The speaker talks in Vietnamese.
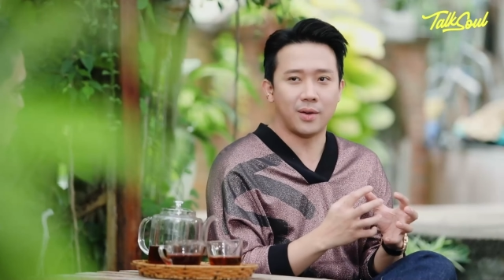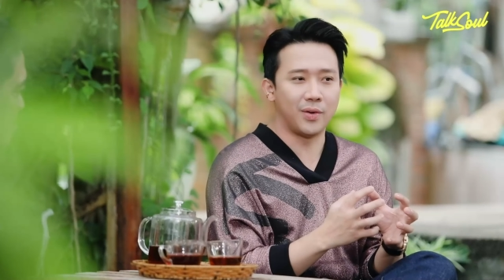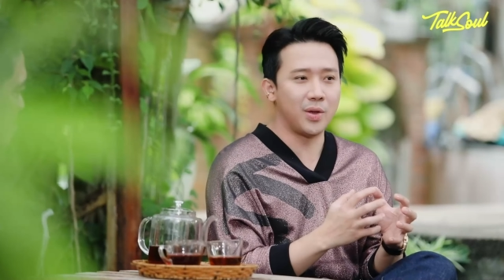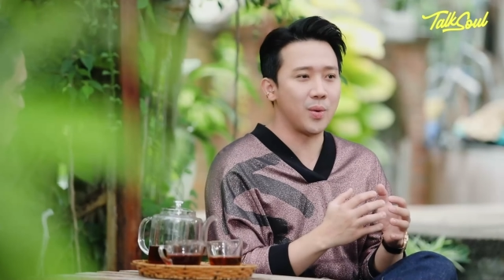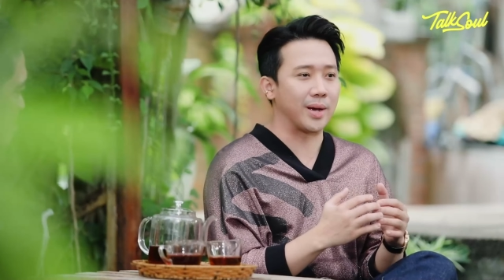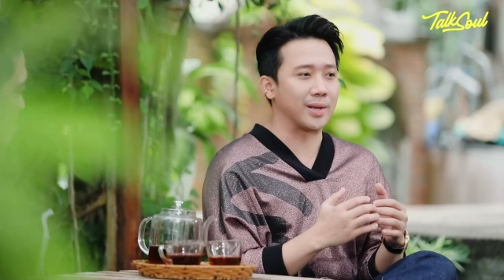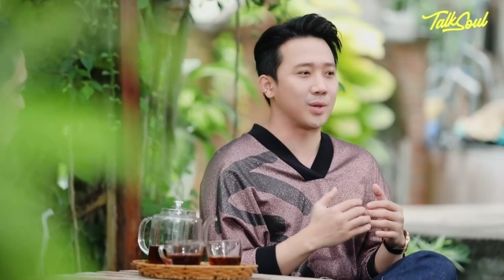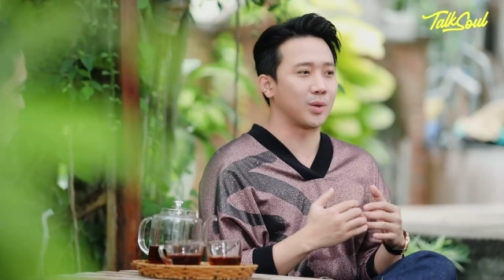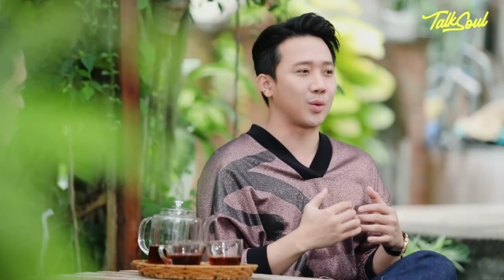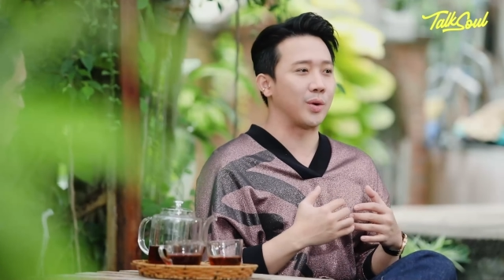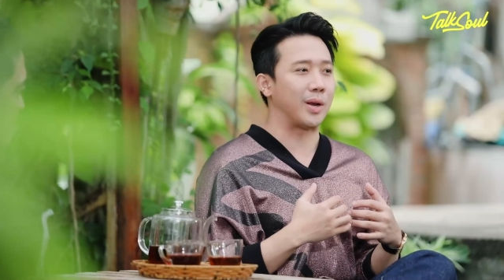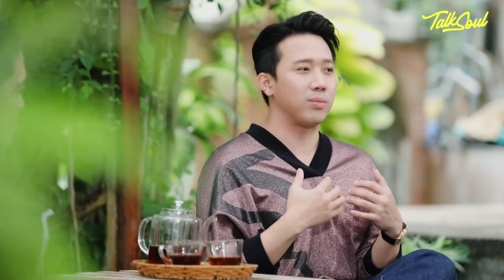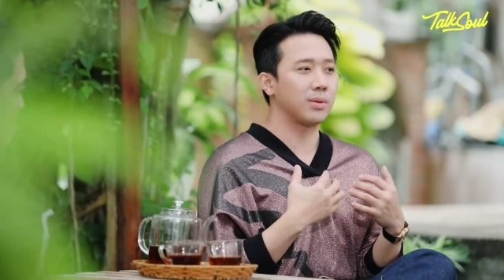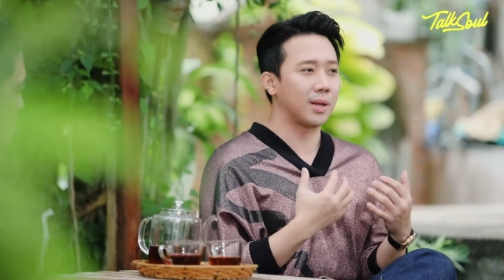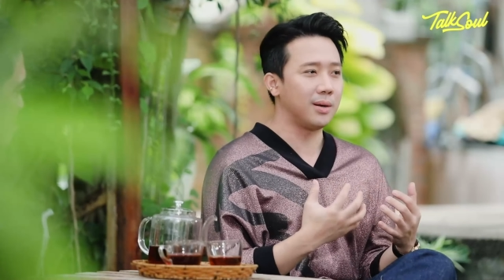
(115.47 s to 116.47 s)
Là ví dụ ngày xưa
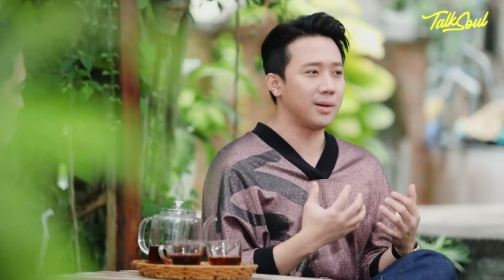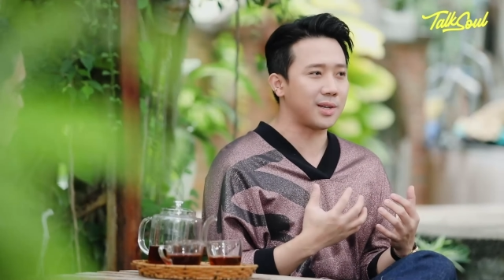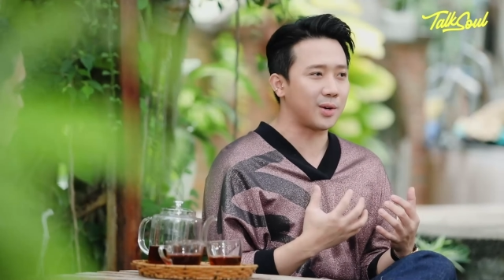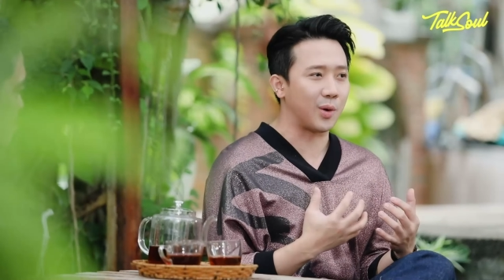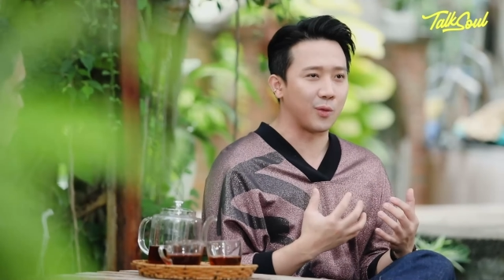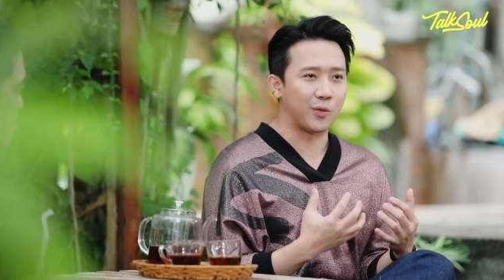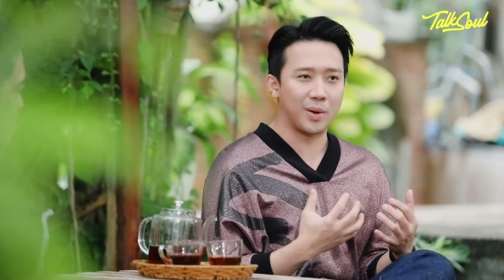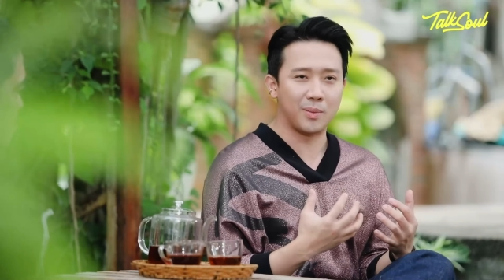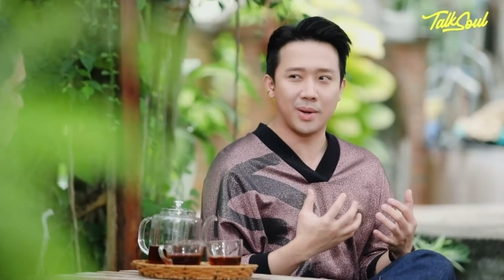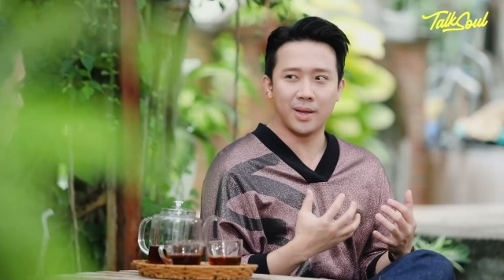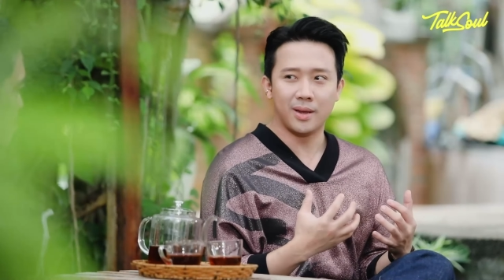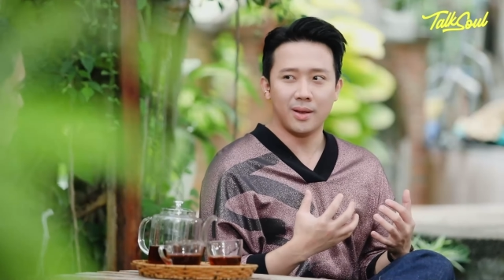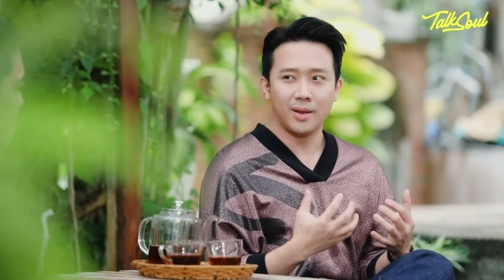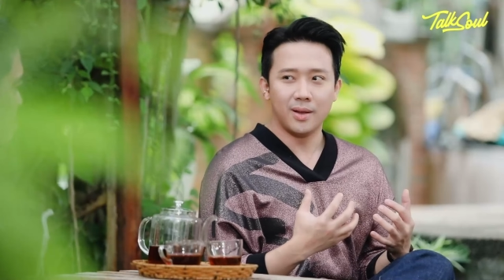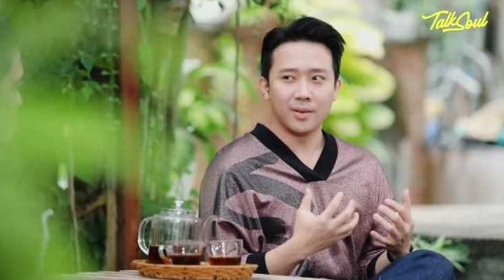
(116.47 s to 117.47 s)
tôi nóng tính ở trên đoàn phim đi,